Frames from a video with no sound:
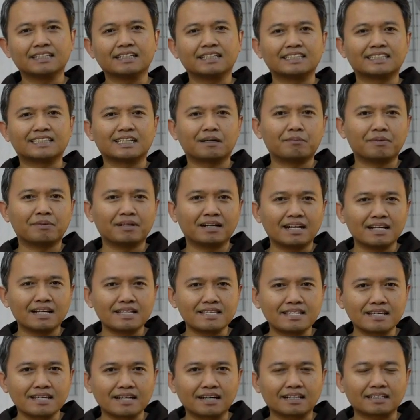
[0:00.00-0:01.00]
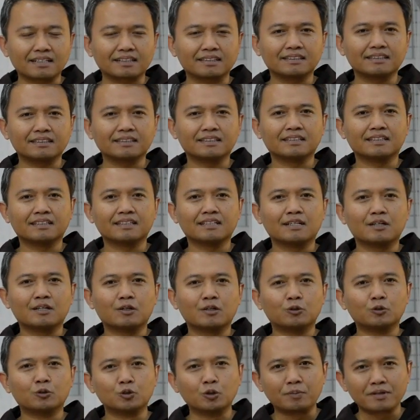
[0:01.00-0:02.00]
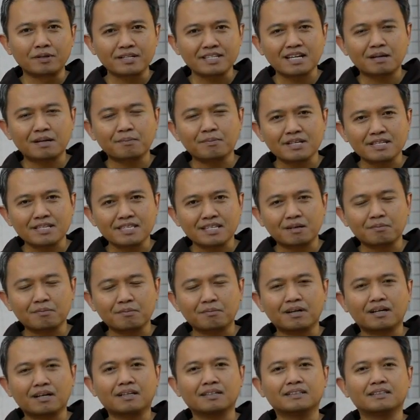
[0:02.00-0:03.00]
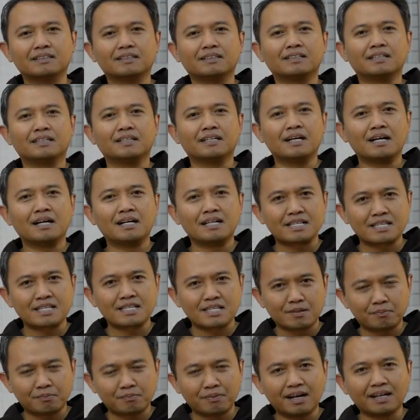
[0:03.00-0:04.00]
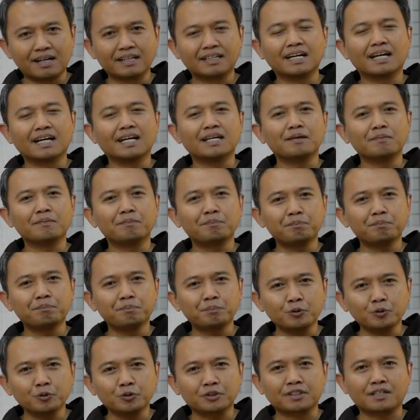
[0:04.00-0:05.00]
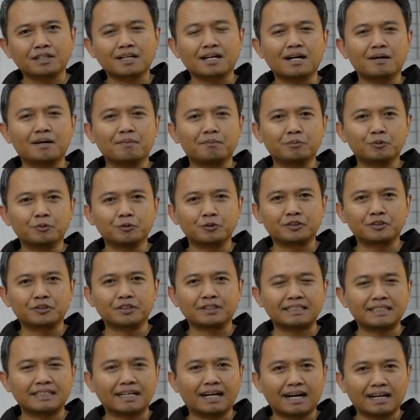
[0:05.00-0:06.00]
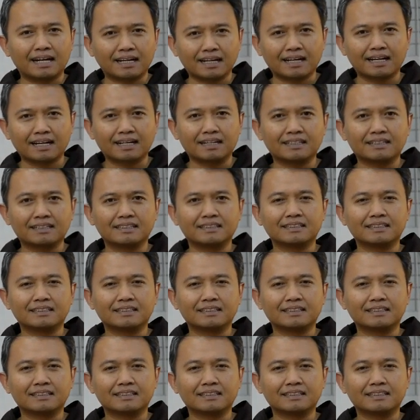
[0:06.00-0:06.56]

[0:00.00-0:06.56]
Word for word: kita belajar untuk bersama-sama sebagai putra-putri Allah